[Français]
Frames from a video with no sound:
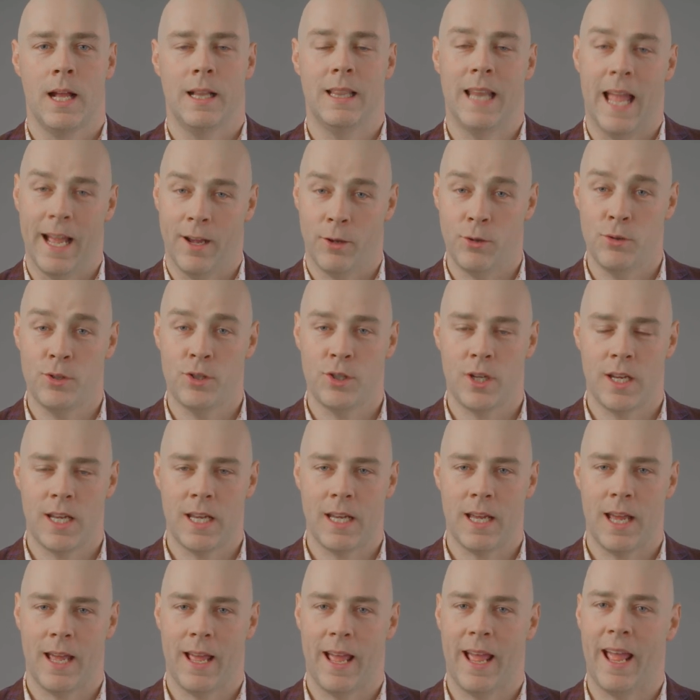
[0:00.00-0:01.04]
La
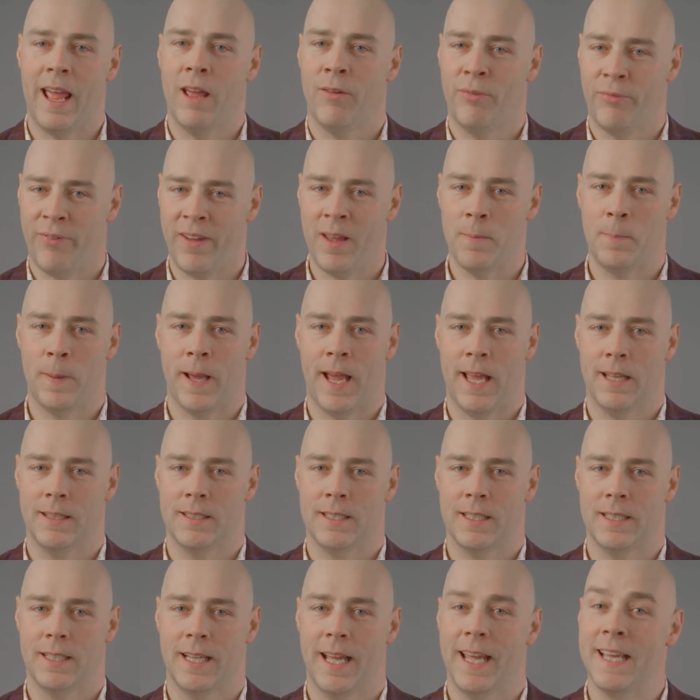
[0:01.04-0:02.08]
ruchée est fin prête
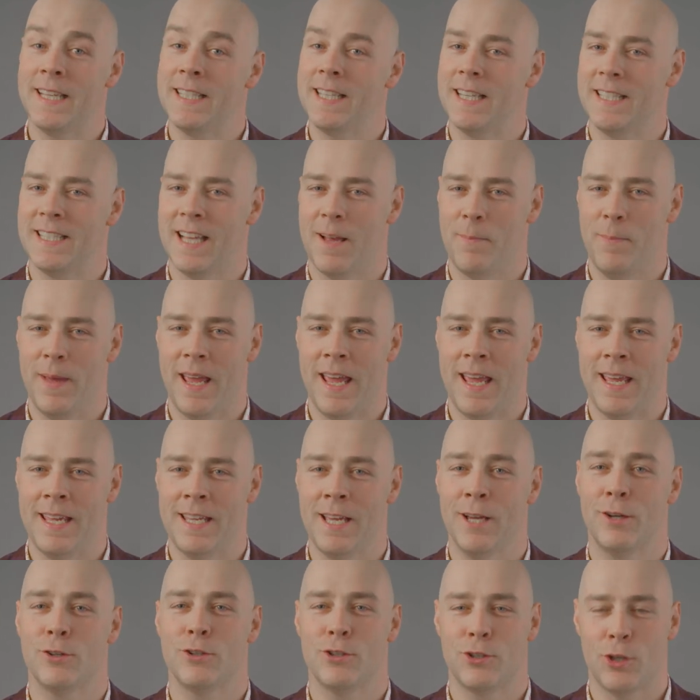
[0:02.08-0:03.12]
et ses
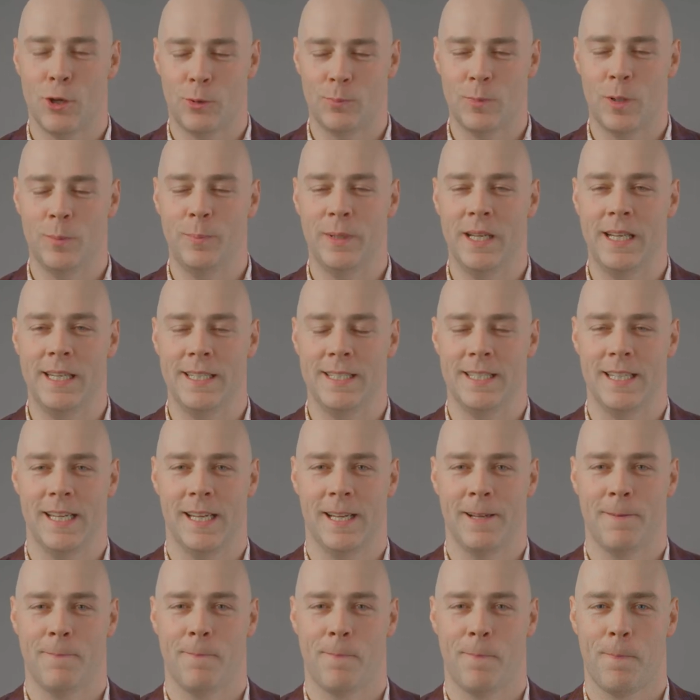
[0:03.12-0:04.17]
abeilles sont mobilisées.
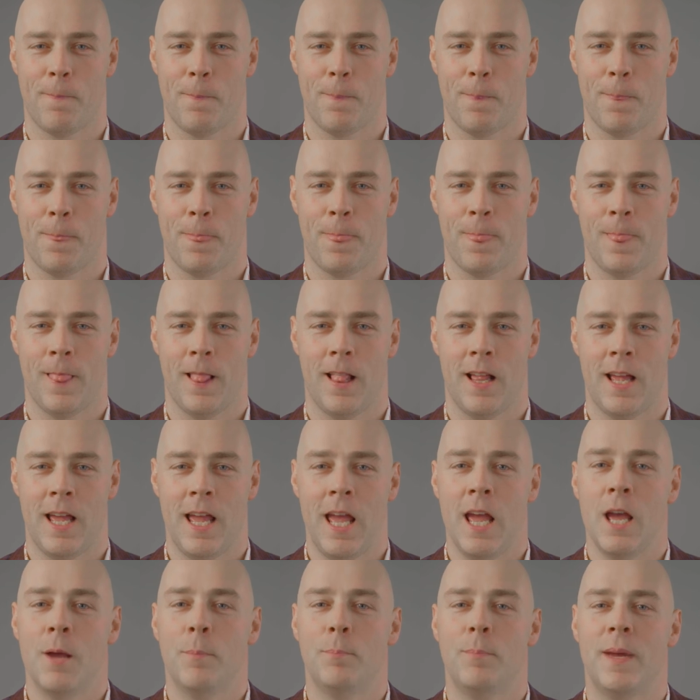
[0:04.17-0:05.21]

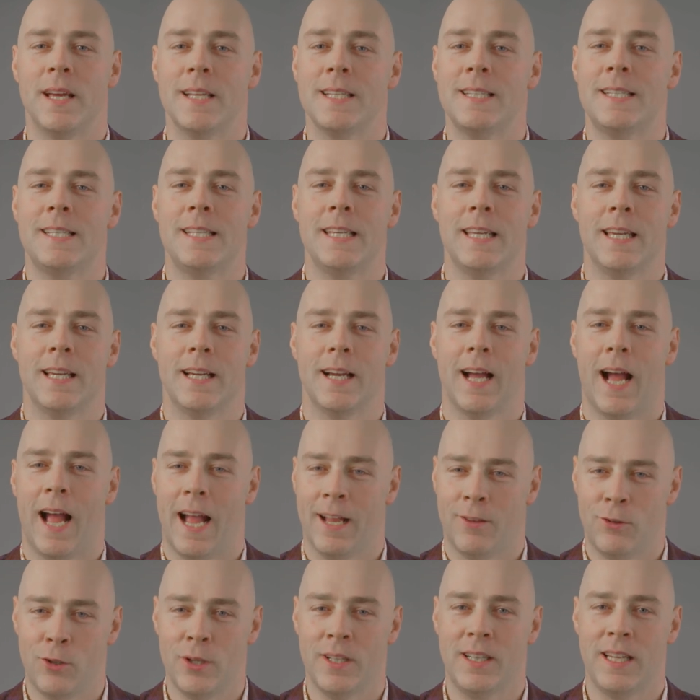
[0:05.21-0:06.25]
Merci
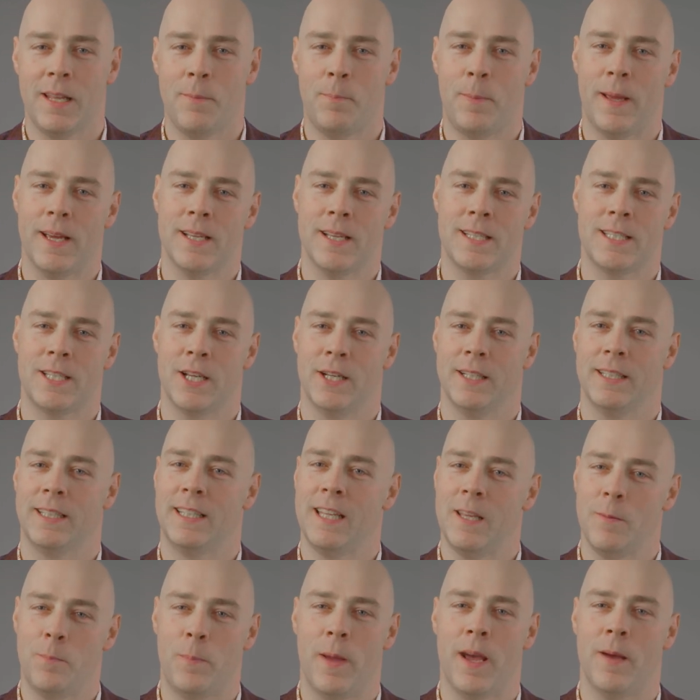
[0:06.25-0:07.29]
à toutes les personnes
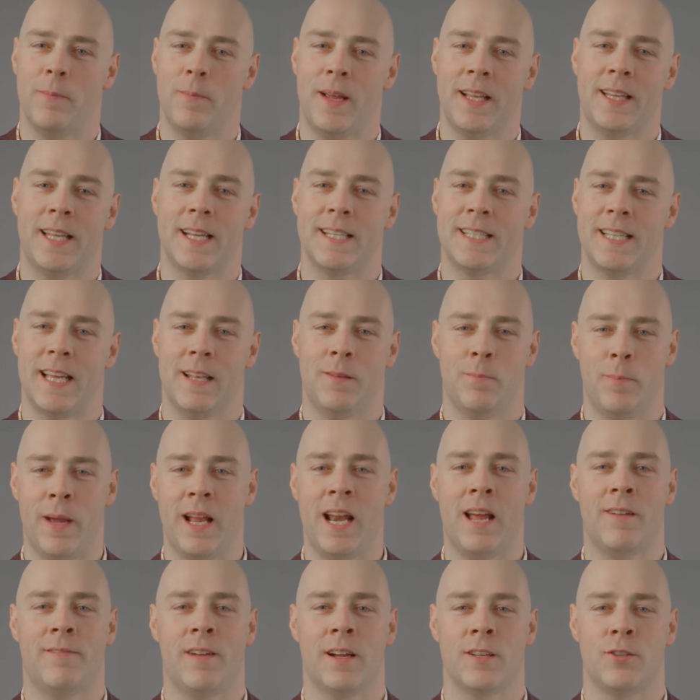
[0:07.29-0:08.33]
qui permettent à cette belle
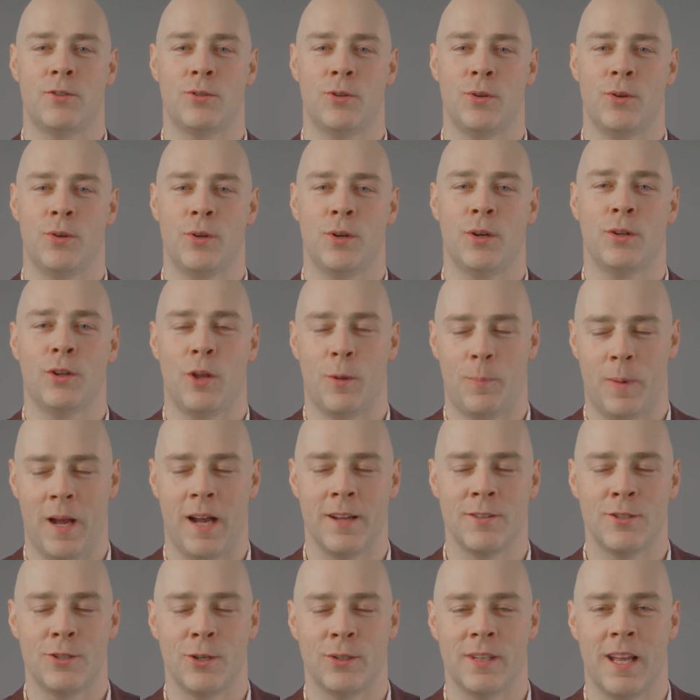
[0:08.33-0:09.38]
aventure de
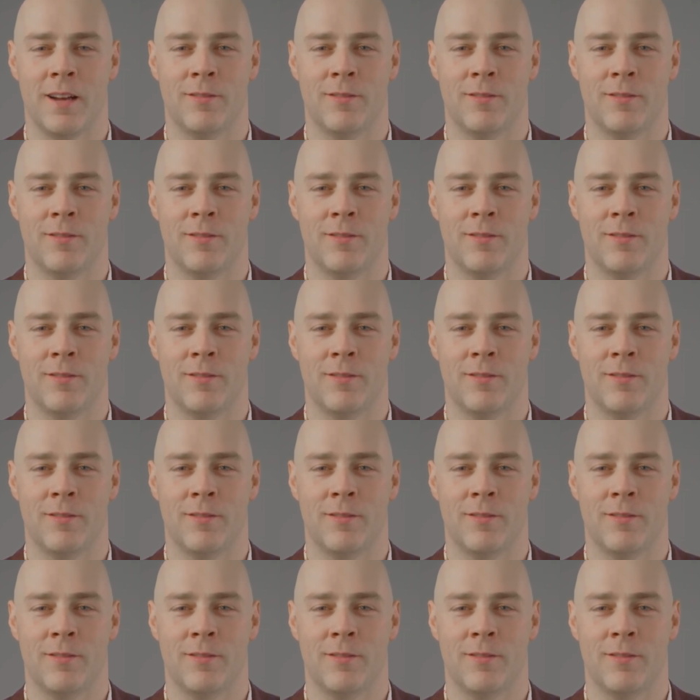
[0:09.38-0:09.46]
prendre son